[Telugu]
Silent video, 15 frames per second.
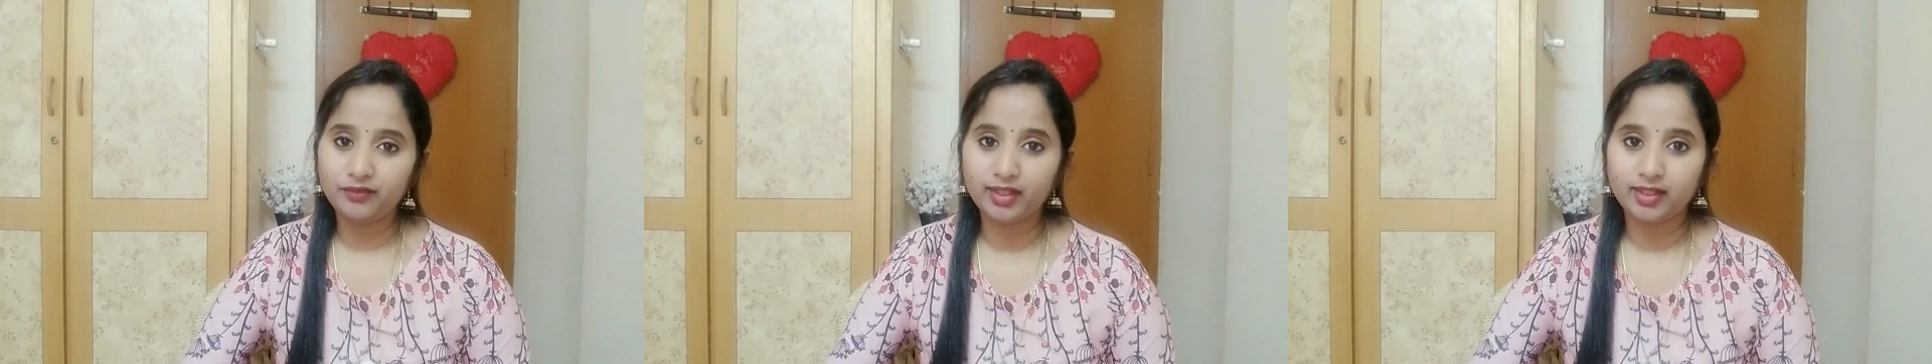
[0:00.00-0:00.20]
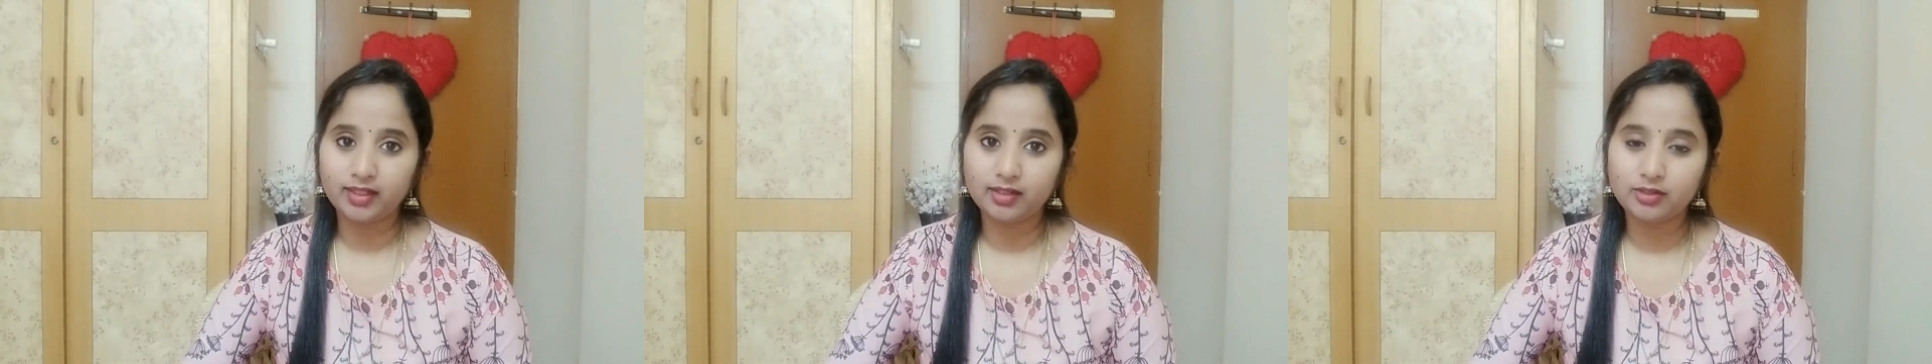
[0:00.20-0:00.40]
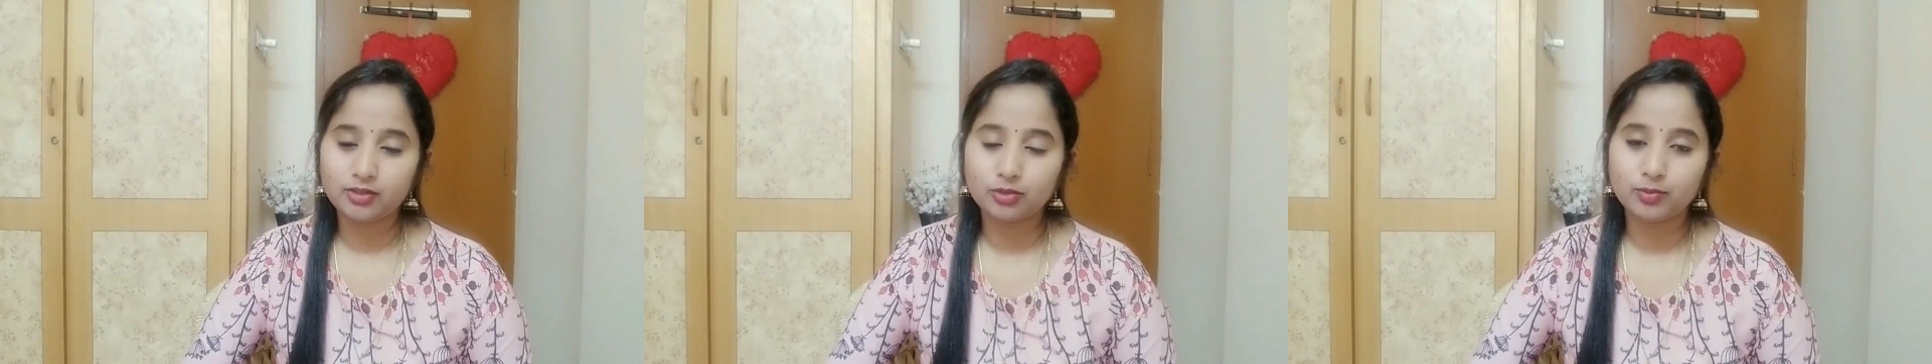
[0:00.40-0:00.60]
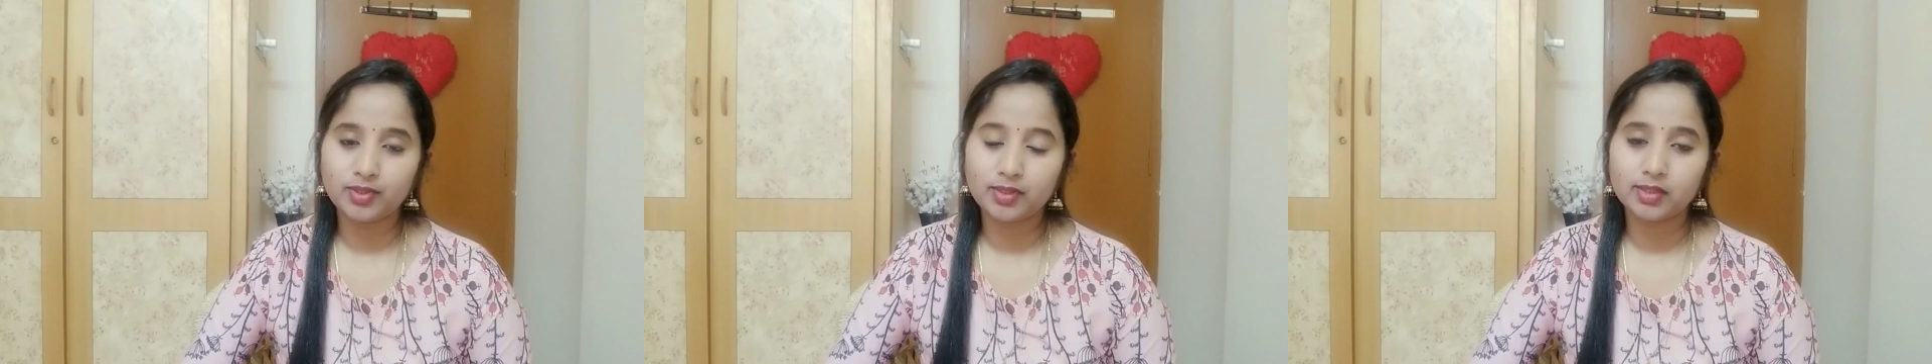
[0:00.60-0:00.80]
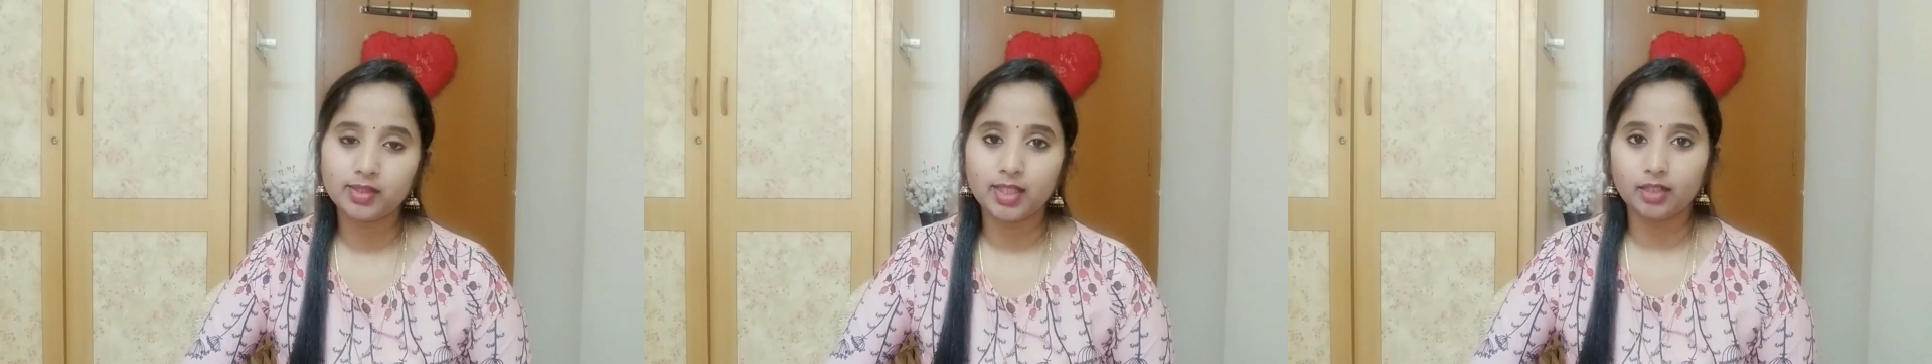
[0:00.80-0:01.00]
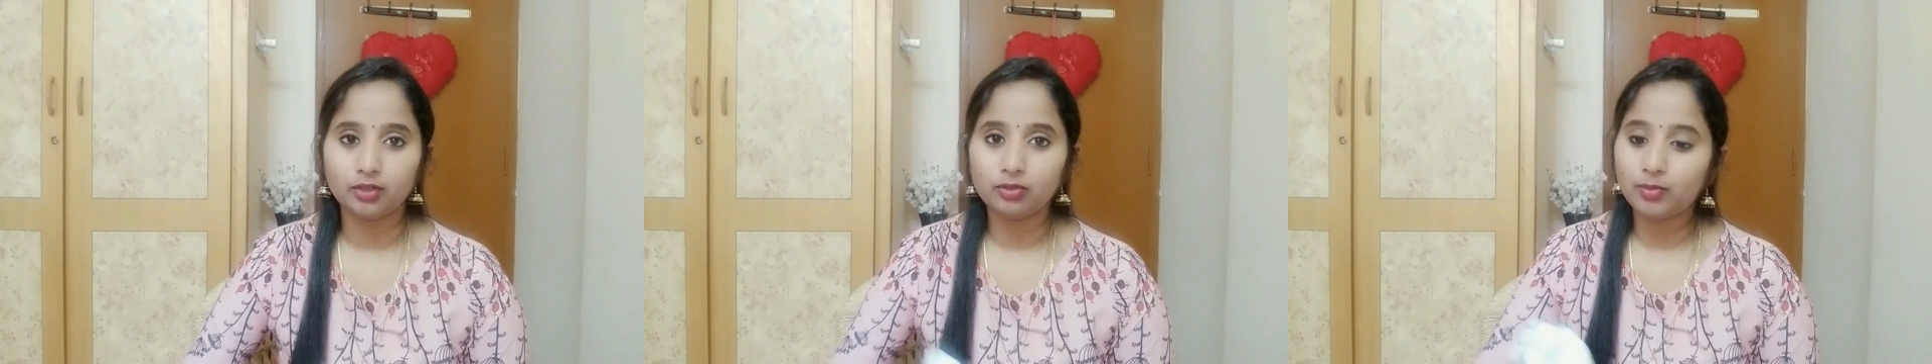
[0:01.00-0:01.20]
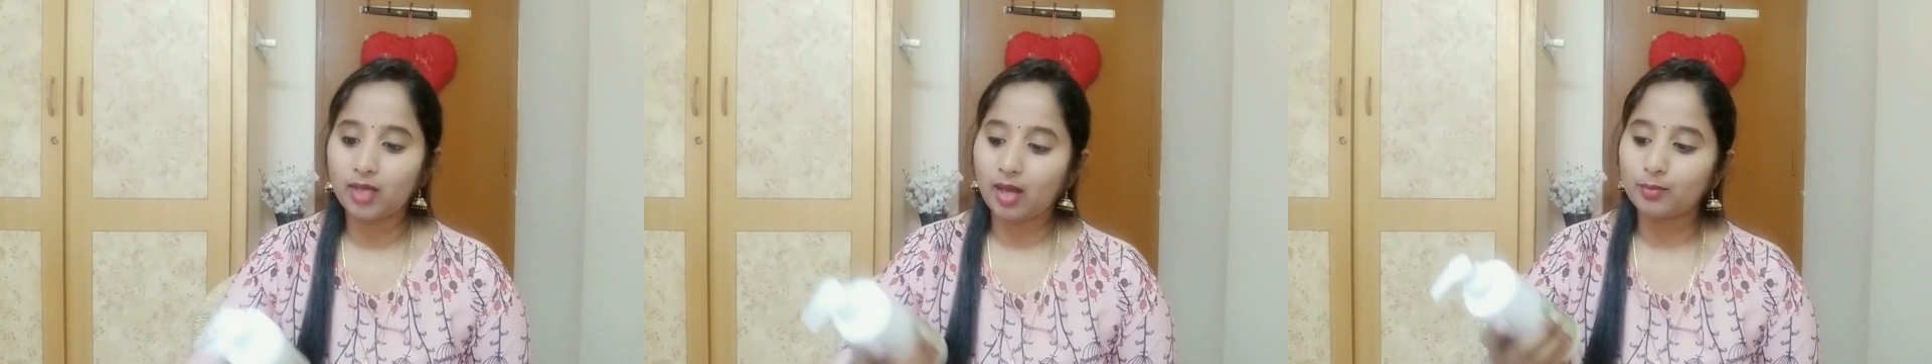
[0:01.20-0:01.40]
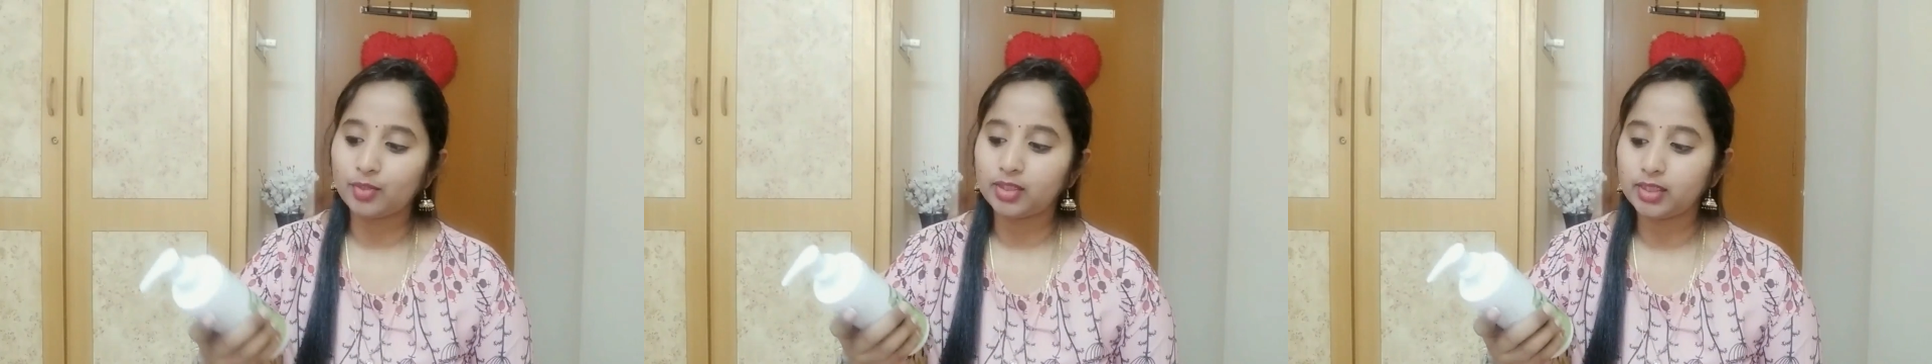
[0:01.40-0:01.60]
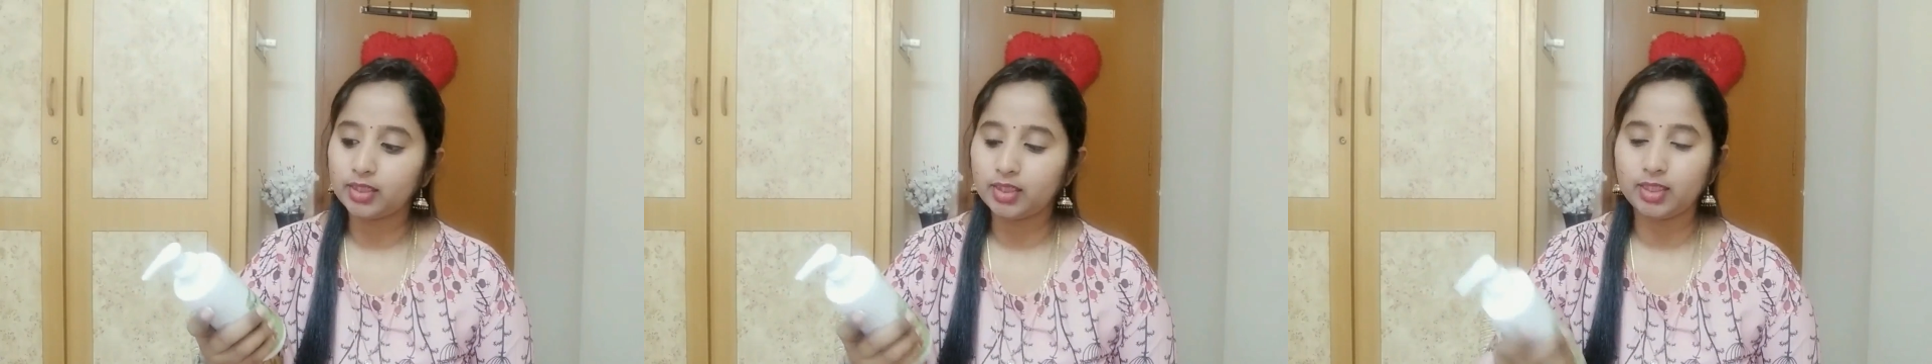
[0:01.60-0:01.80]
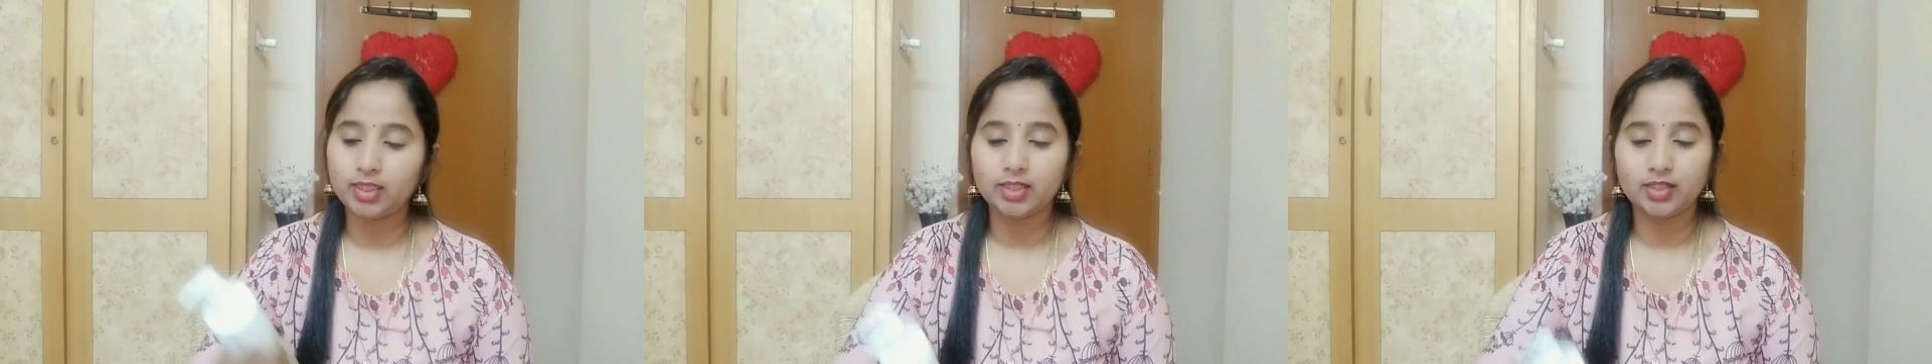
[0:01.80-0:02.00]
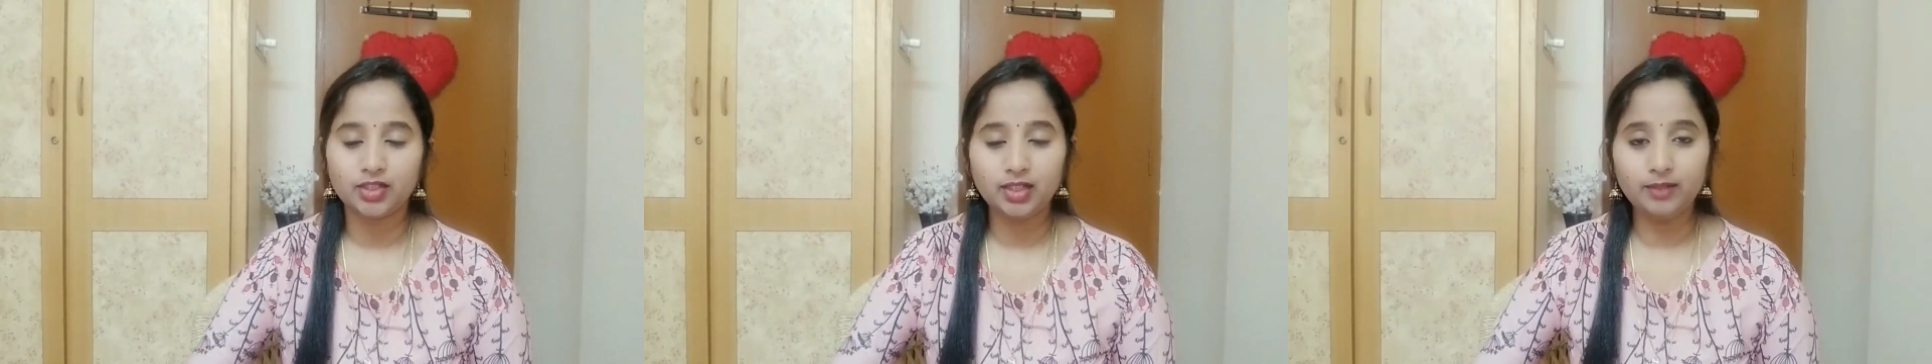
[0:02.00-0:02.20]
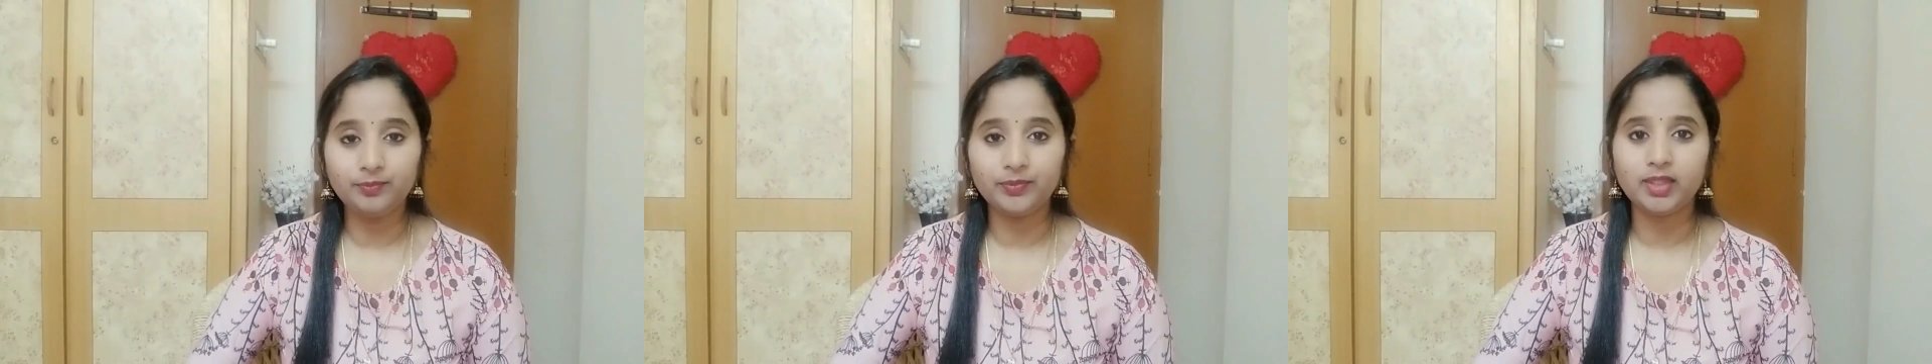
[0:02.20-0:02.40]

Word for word: వేరియంట్స్ చూపిస్తున్నాను మామర్త్ నుంచి